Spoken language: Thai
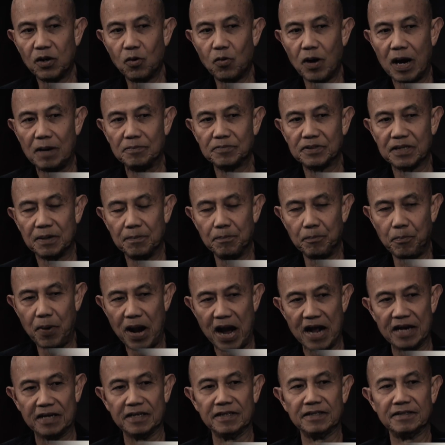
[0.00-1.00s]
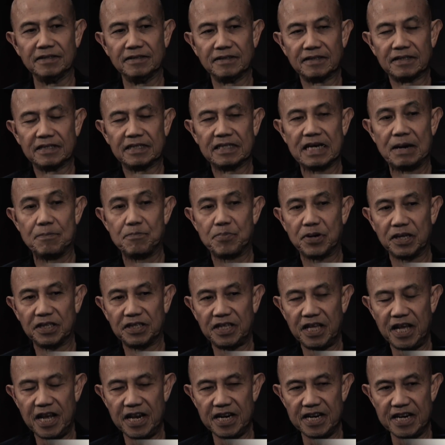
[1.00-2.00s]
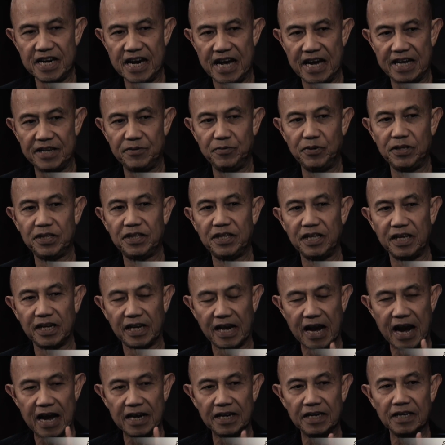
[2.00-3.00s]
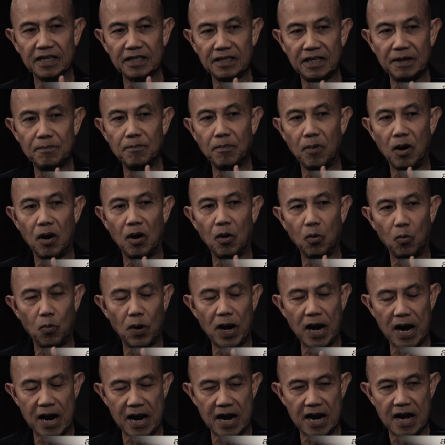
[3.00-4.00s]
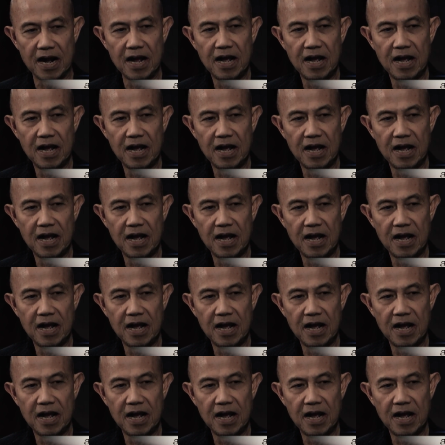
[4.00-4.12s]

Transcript: ถึงความสัมพันธ์กับประเทศไหนวิธีการหนึ่งที่มองว่า